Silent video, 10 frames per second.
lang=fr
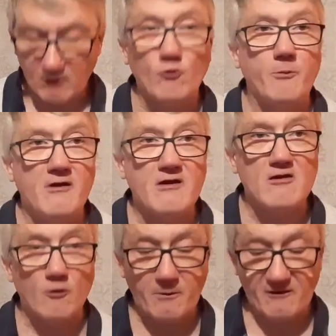Mes couplets
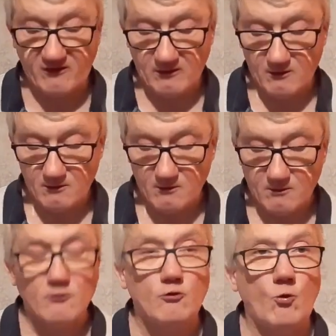gagnants placés.
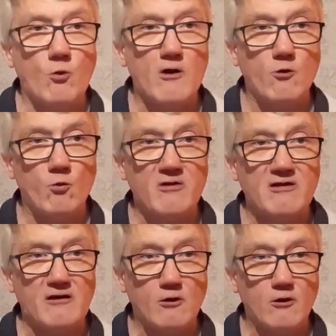3,
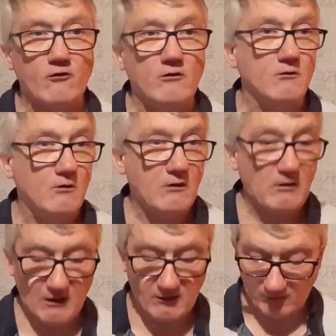8, 14,
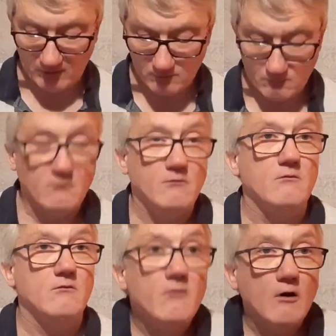15.
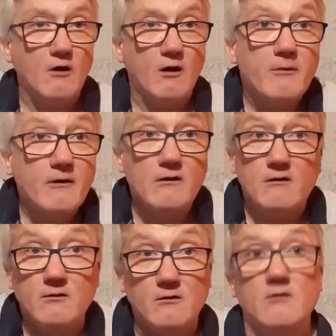après,
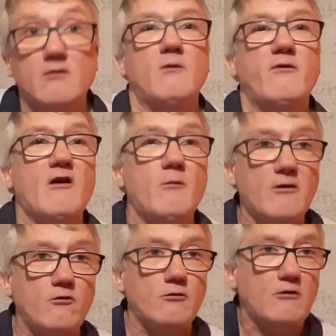euh, on verra
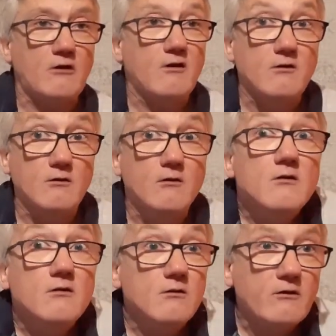bien de ce côté-là
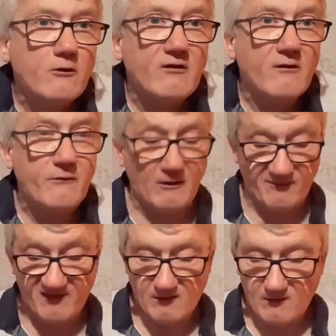euh, ce que ça va
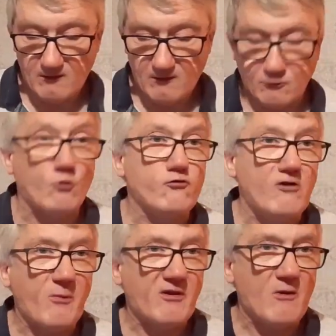faire. Donc
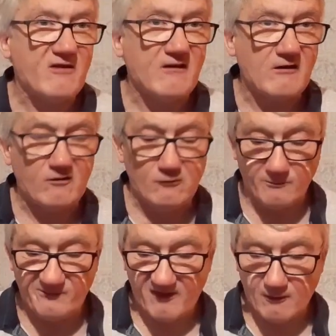je répète ma
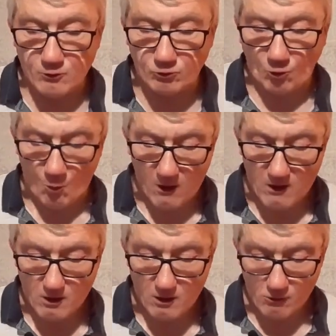sélection. Le
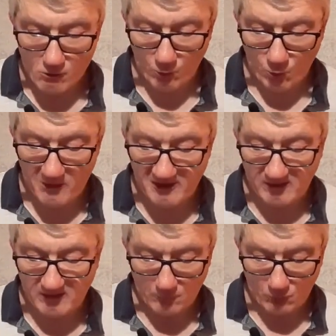3, le
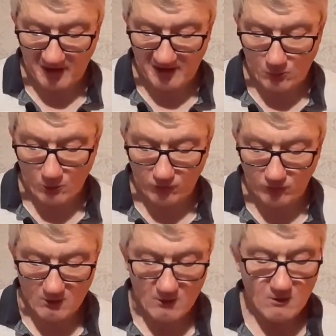8, le
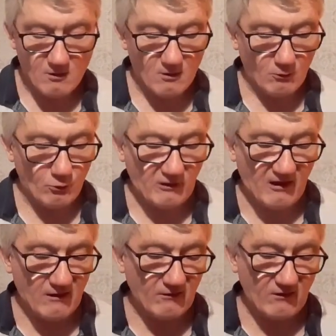14, le
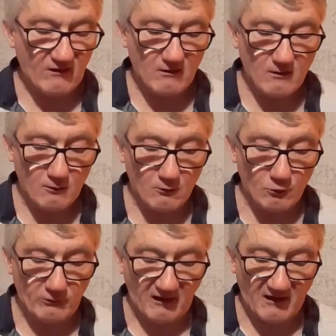15,
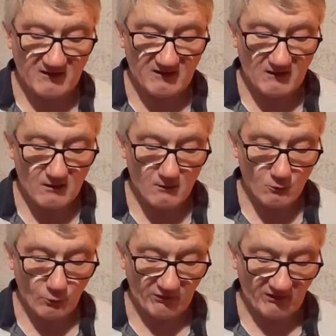le 13,
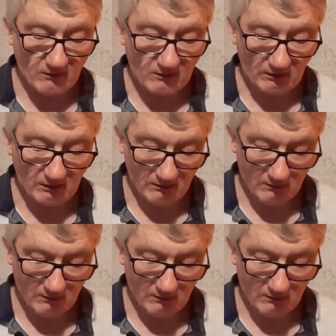le 5,